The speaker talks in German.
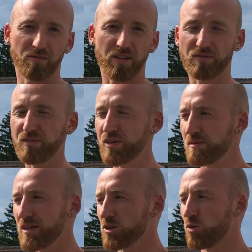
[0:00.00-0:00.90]
Weil wie
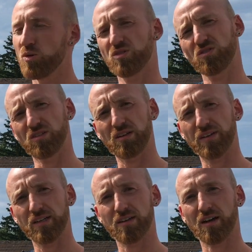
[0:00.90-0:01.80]
will man Großes in der
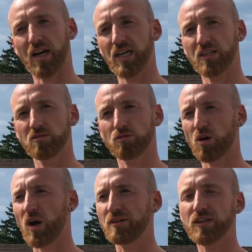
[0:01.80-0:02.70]
Welt erreichen
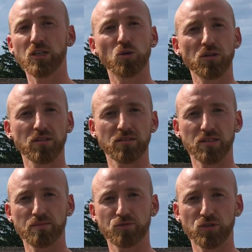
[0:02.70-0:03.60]
oder auch einfach ein glückliches
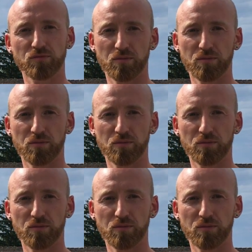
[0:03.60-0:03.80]
Leben führen,